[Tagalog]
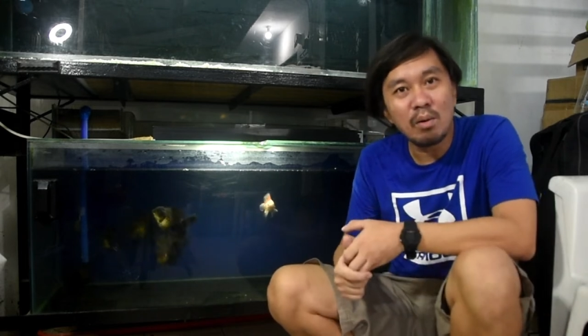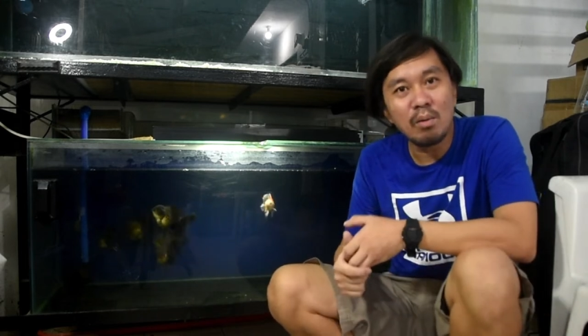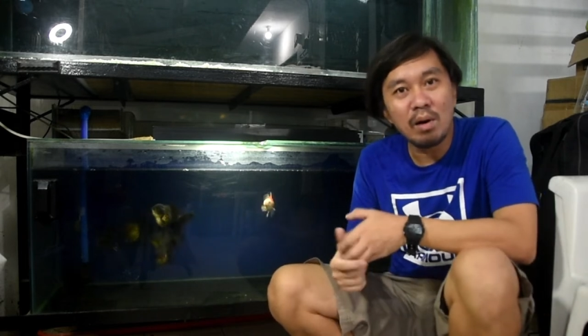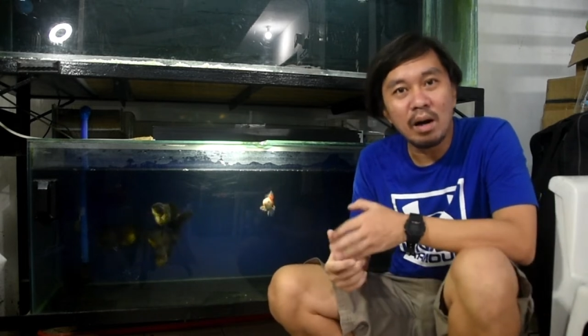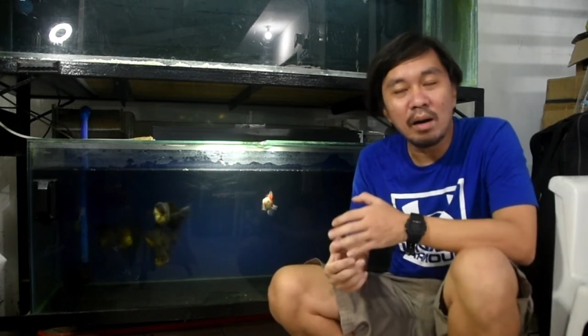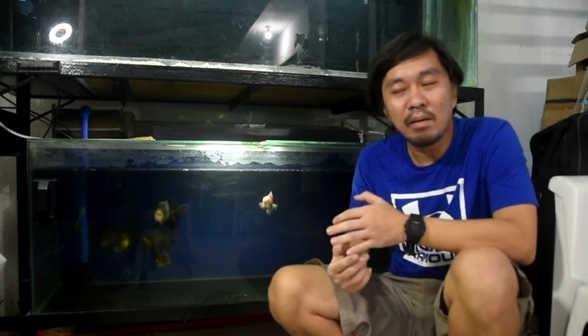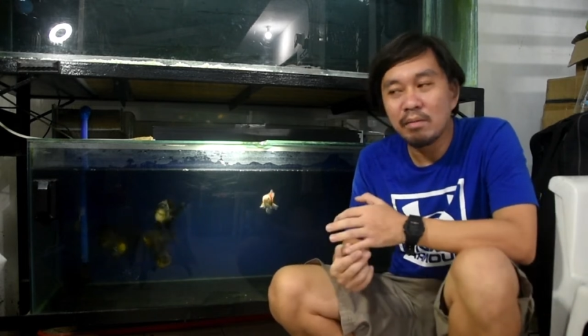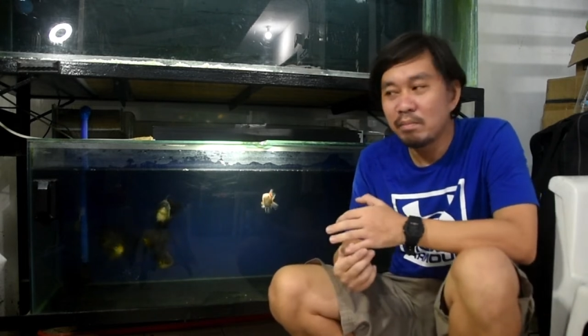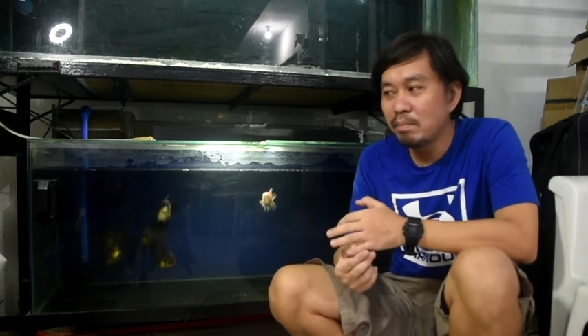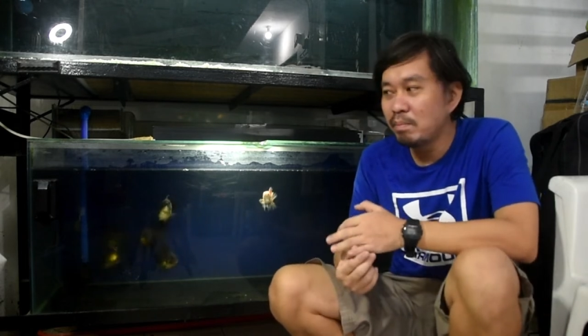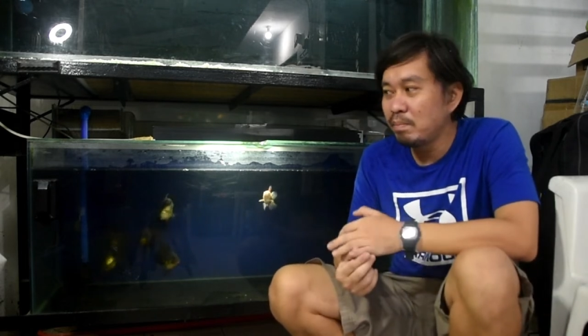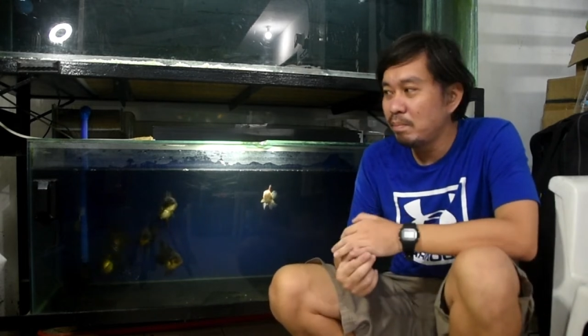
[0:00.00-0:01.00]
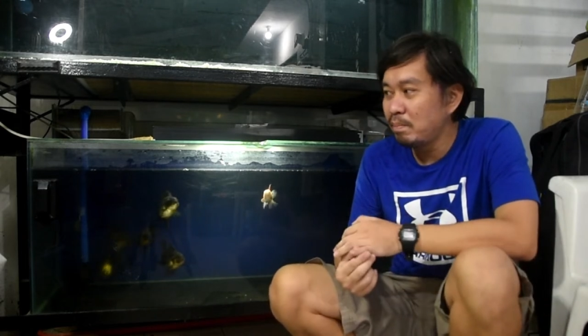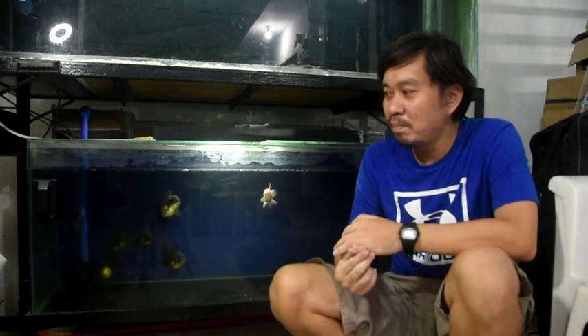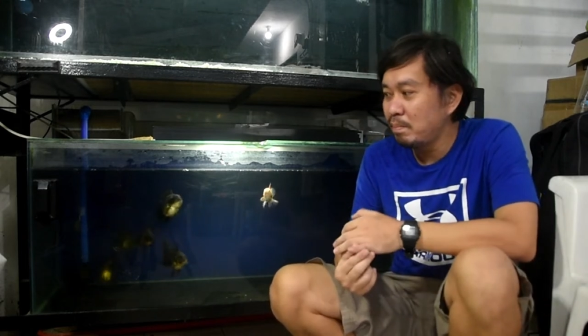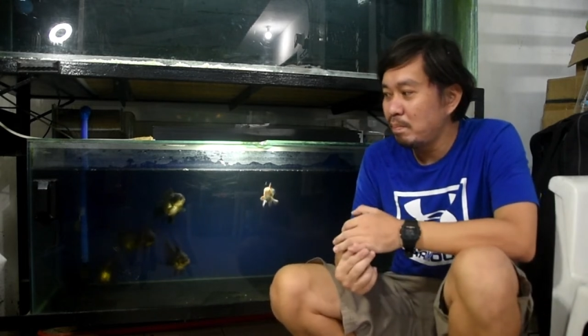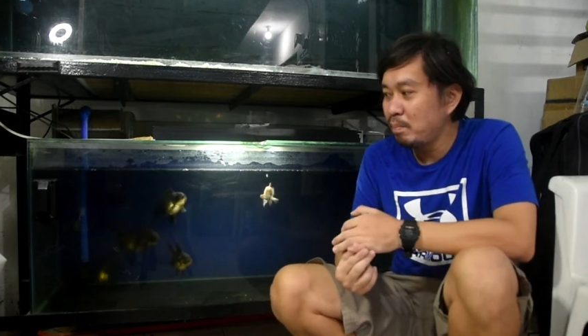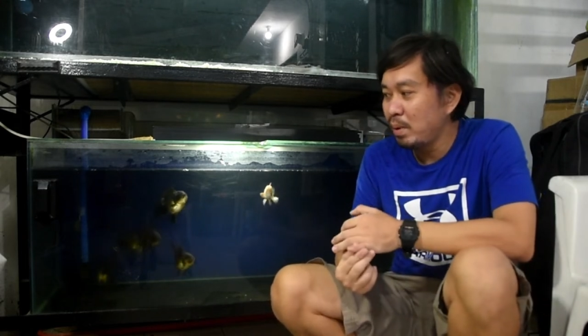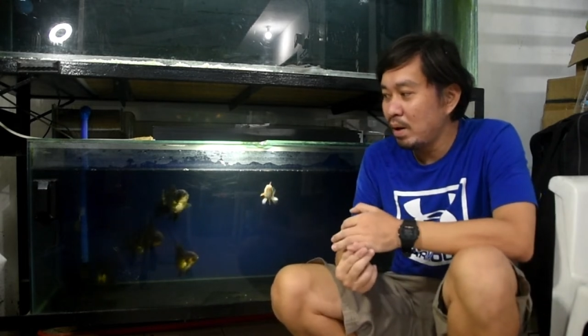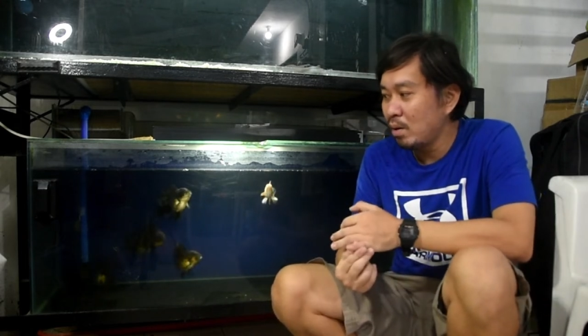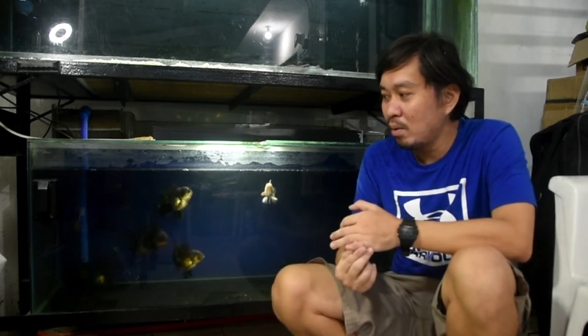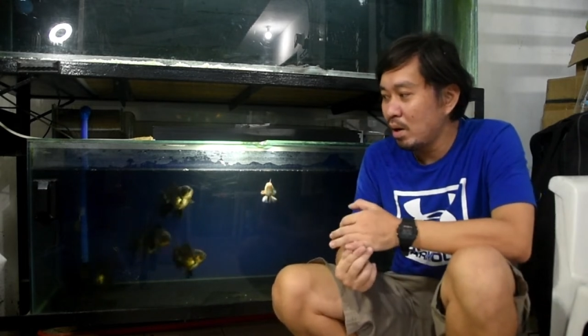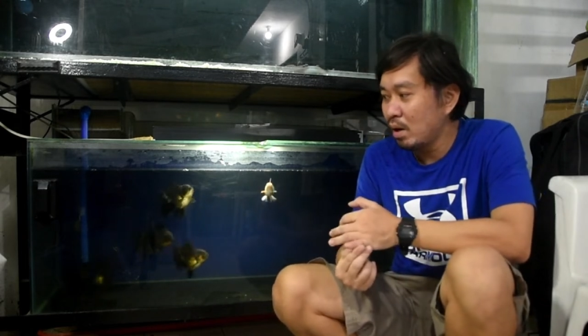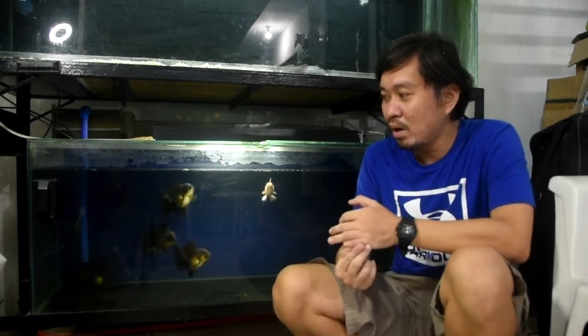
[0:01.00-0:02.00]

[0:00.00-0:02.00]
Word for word: ako pero